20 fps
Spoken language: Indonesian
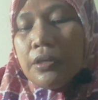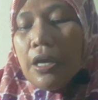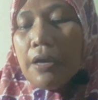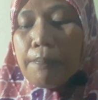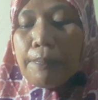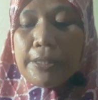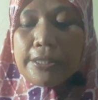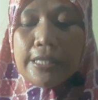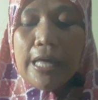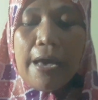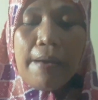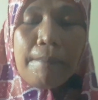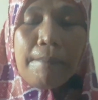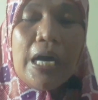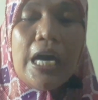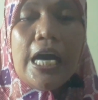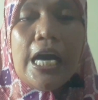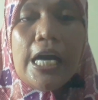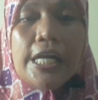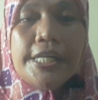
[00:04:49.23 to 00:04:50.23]
Yang
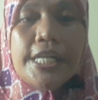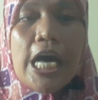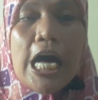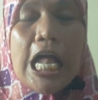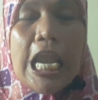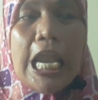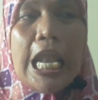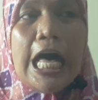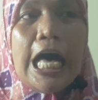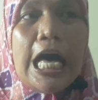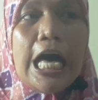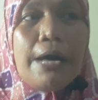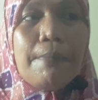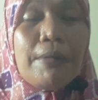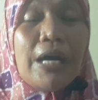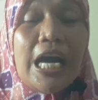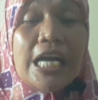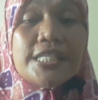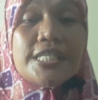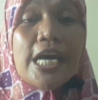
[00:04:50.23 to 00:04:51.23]
pertama adalah
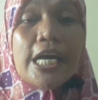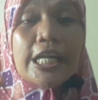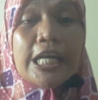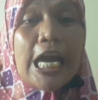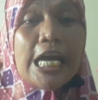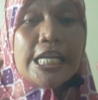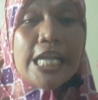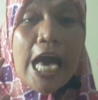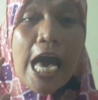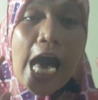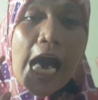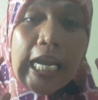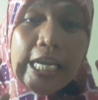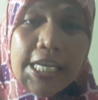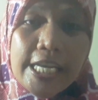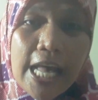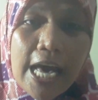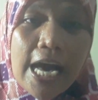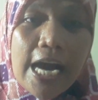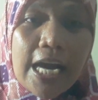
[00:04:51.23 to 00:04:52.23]
mengajarkan
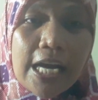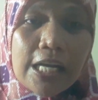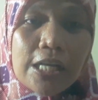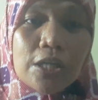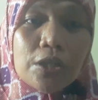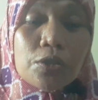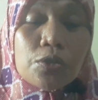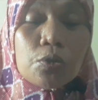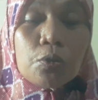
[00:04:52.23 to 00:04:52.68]
anak